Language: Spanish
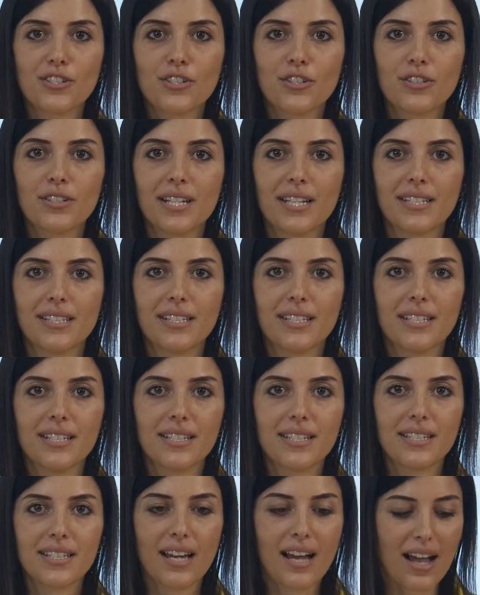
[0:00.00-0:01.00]
Aquí
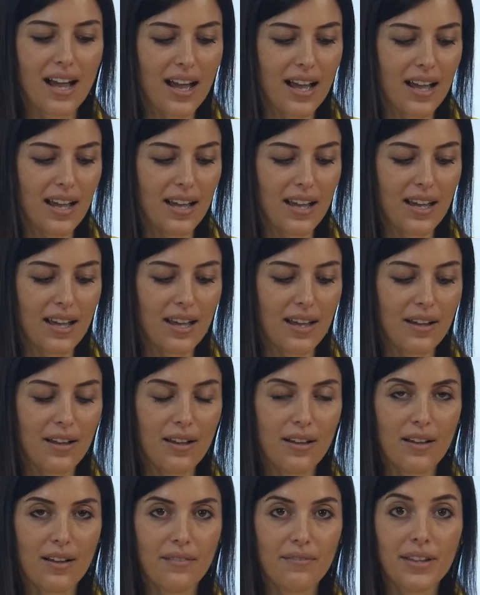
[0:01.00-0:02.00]

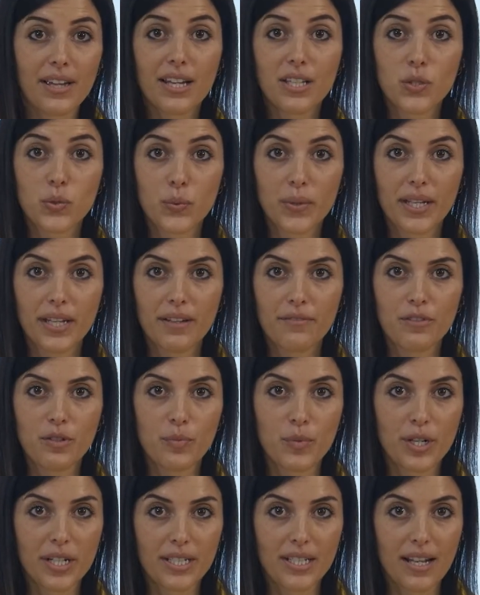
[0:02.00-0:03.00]
tenemos el
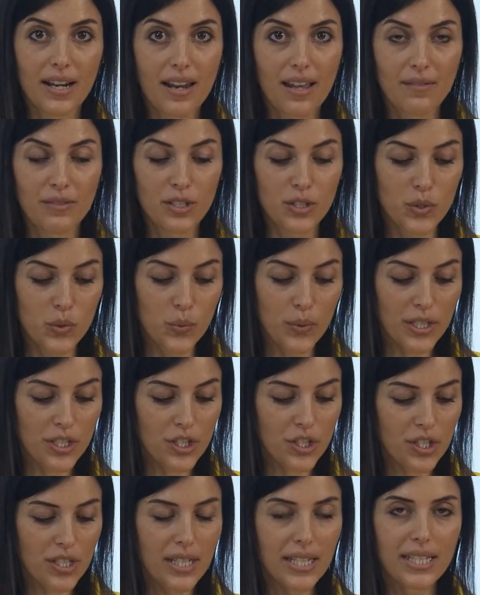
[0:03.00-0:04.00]
interruptor de nivel
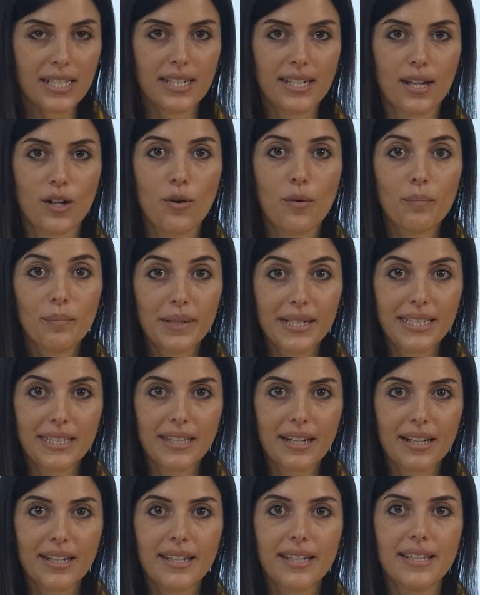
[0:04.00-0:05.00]

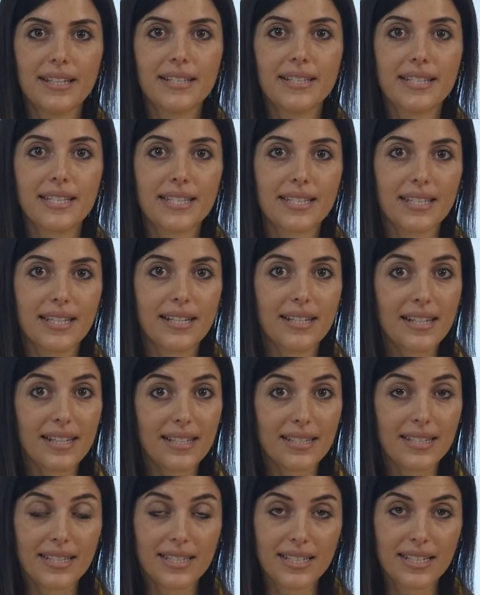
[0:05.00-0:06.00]
vibratorio Vega
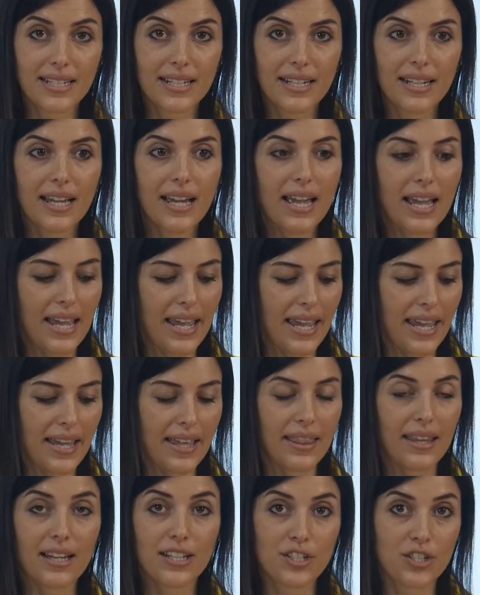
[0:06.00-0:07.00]
Swing en
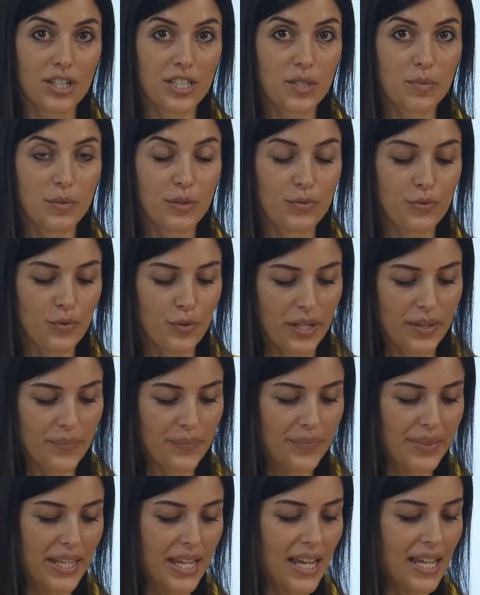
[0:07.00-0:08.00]
acero
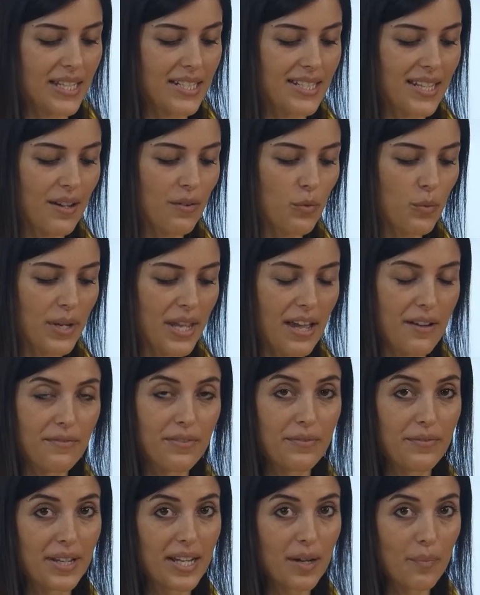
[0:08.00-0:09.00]
inoxidable. No
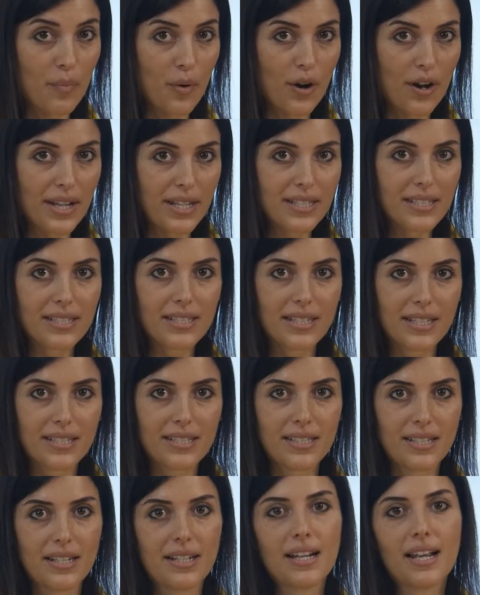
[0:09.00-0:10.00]
requiere
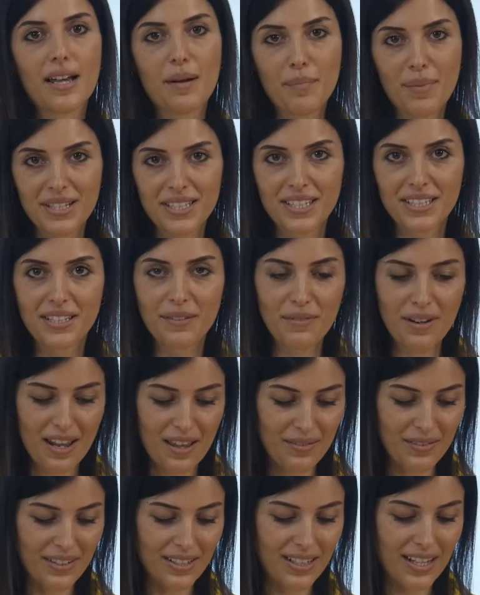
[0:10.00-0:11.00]
ajustes. Luego
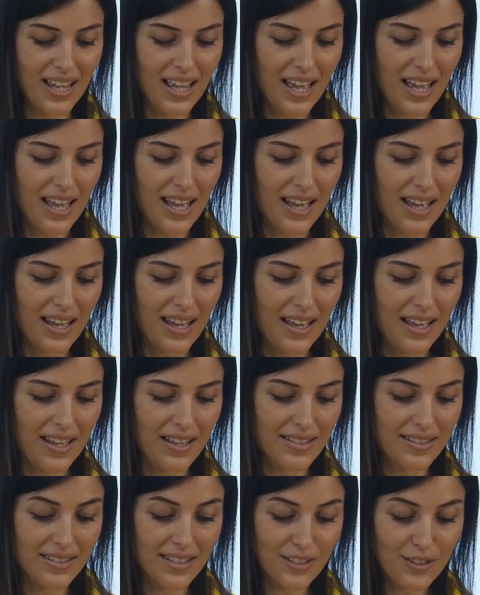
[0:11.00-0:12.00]
están los sensores
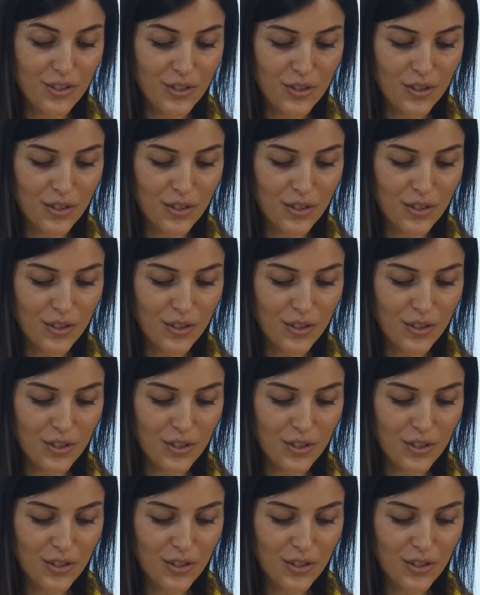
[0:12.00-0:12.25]
de nivel